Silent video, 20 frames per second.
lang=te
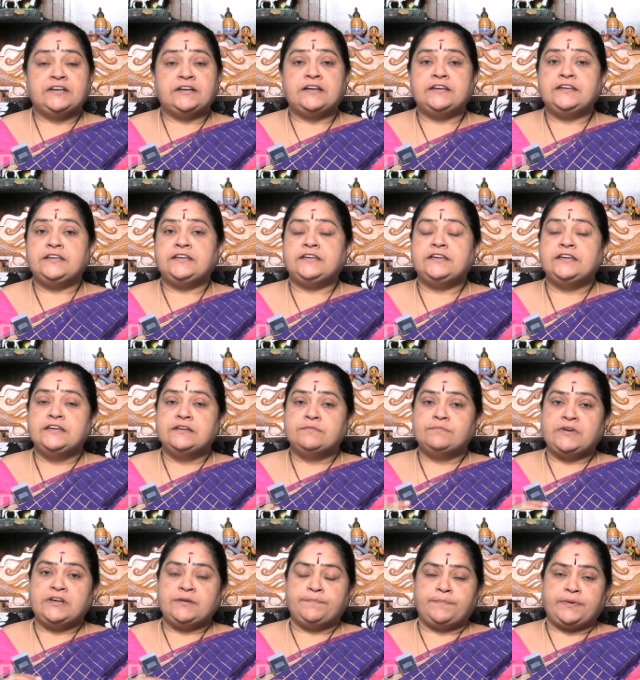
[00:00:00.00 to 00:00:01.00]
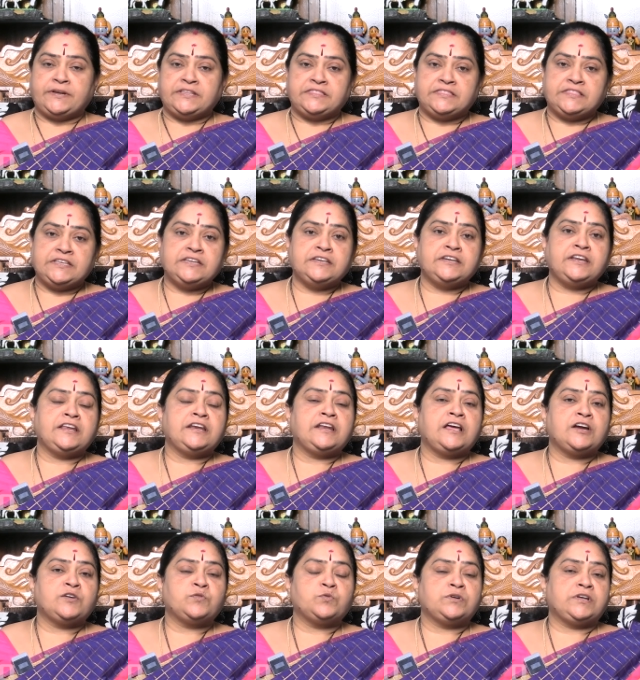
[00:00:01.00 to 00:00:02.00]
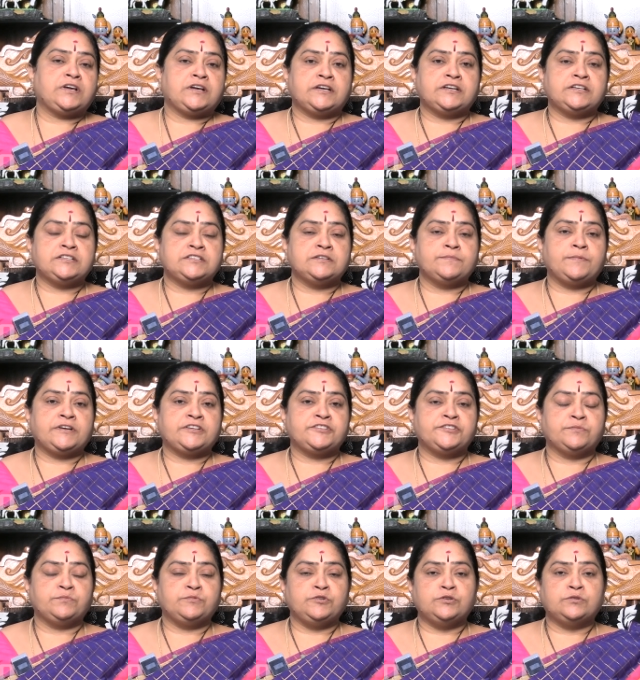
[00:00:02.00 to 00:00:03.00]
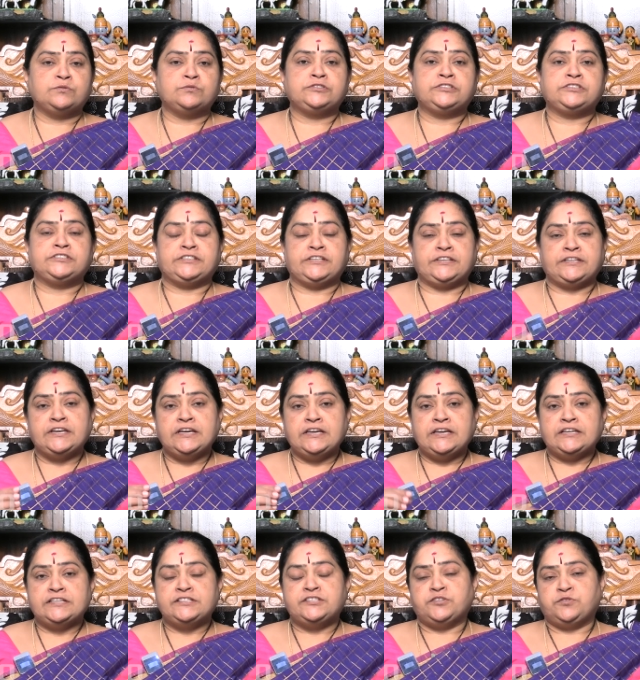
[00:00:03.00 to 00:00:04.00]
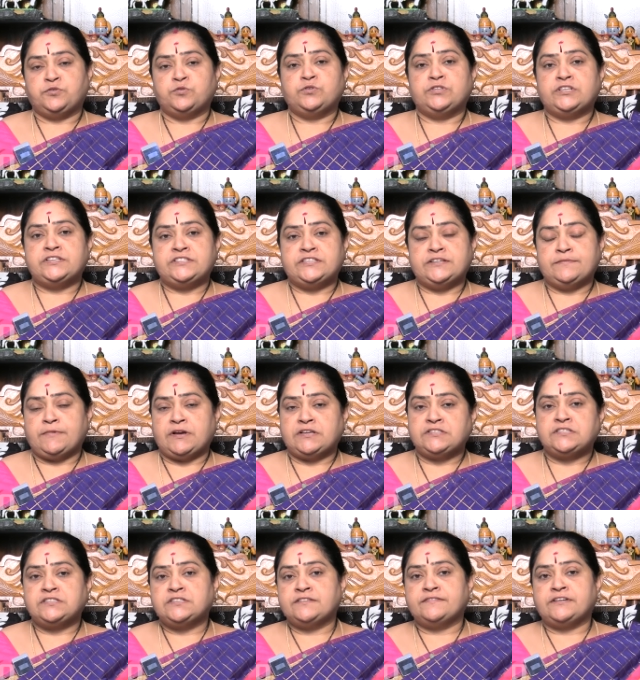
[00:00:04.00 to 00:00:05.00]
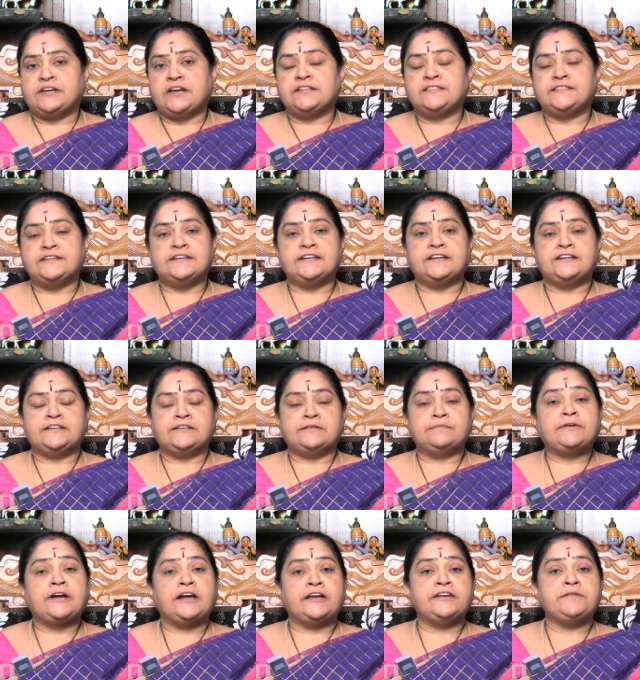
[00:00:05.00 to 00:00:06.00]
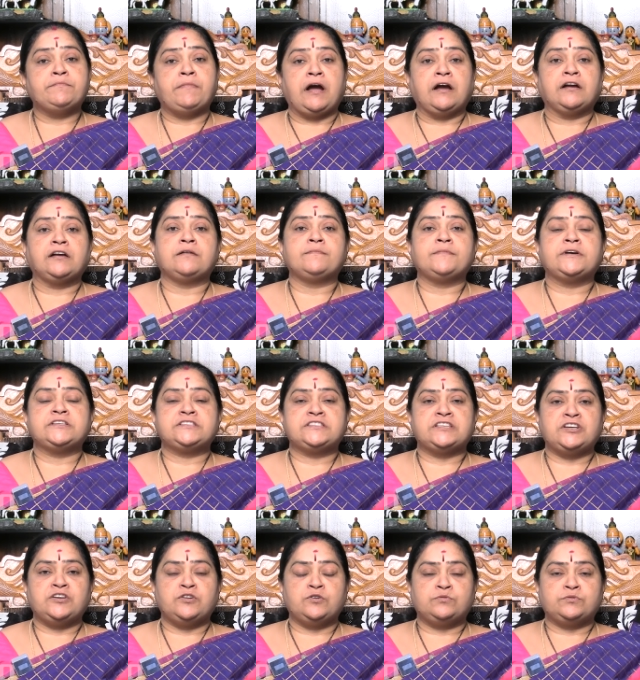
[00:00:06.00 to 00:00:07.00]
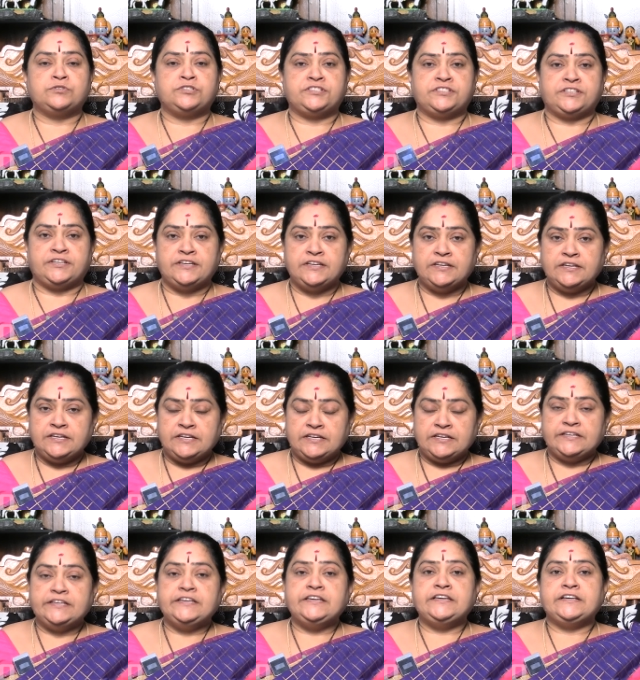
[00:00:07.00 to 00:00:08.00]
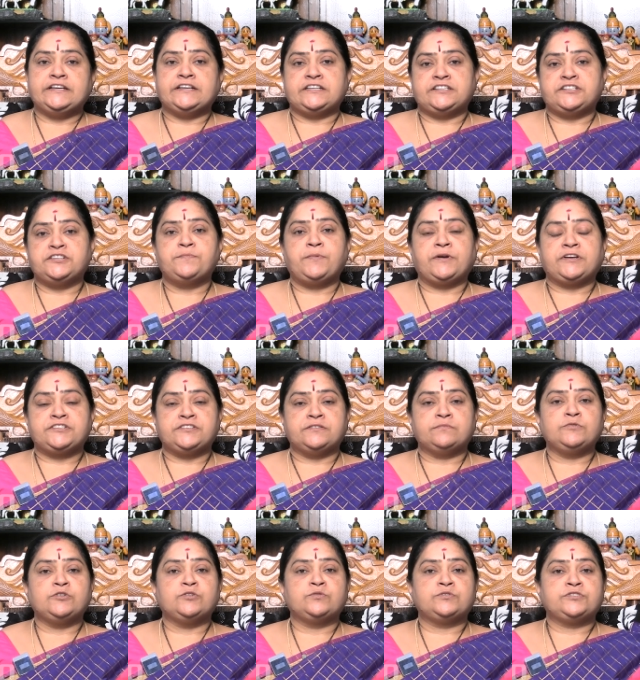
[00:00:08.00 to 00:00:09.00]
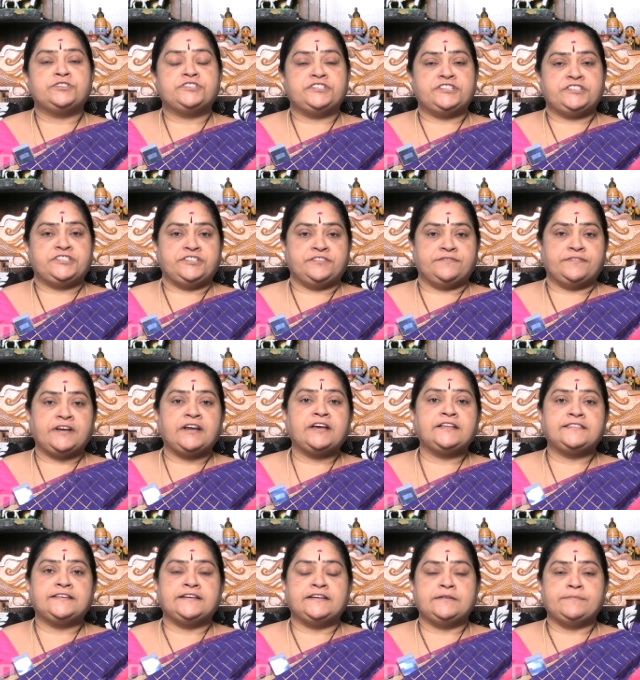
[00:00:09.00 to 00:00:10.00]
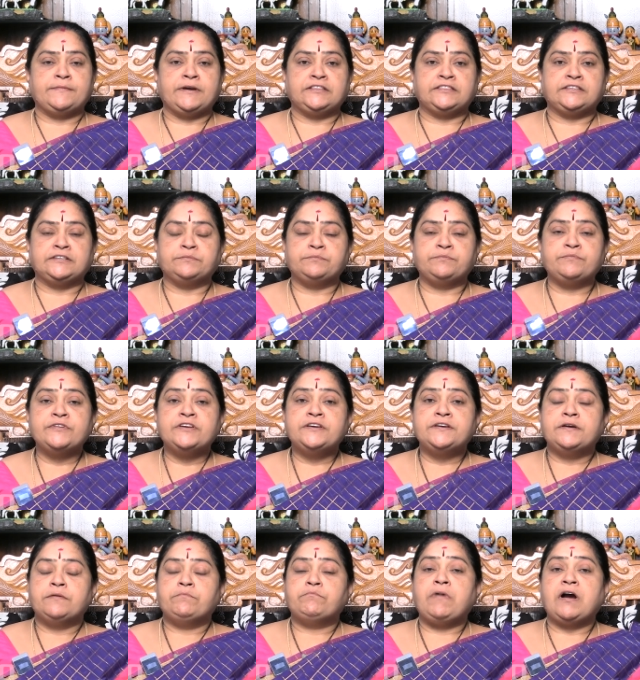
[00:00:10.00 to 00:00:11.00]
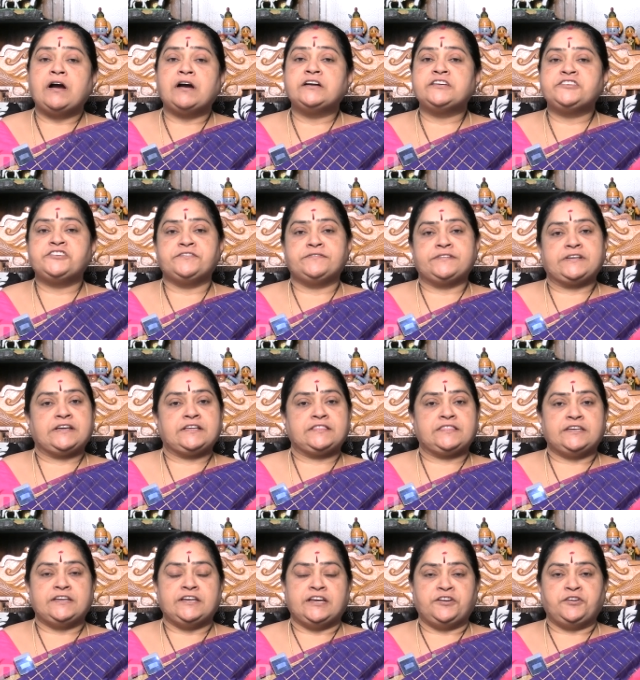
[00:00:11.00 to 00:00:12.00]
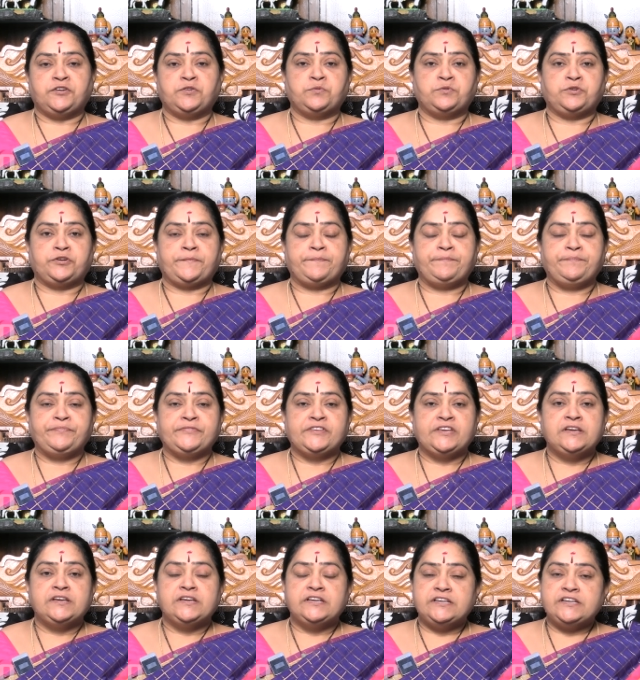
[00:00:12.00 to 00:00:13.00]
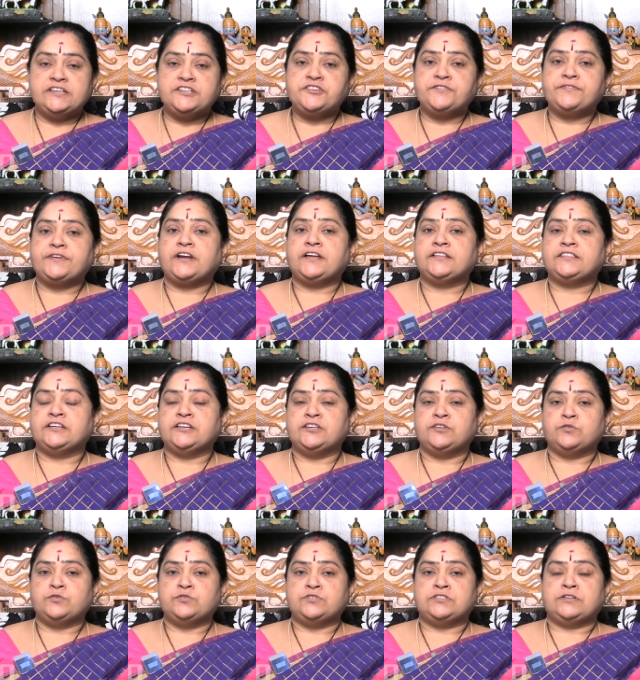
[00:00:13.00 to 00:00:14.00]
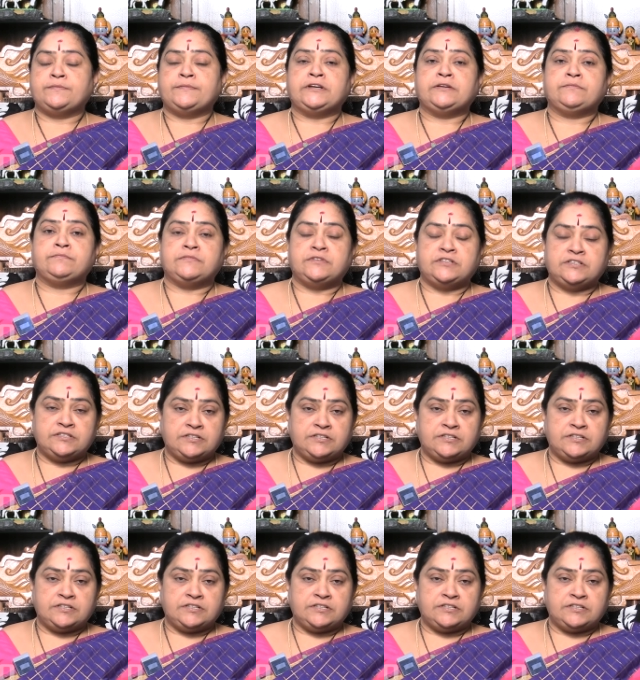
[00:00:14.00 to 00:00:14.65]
కానీ మరి ప్రతి నెల కూడా కృష్ణపక్షంలో వచ్చే చతుర్దశిని శివరాత్రి అంటాం కానీ మాఘమాసంలో వచ్చే ఈ కృష్ణపక్షంలో వచ్చే శివరాత్రిని మాత్రం మహాశివరాత్రి అంటూ ఉన్నాం ఈ శివరాత్రి రోజున మనం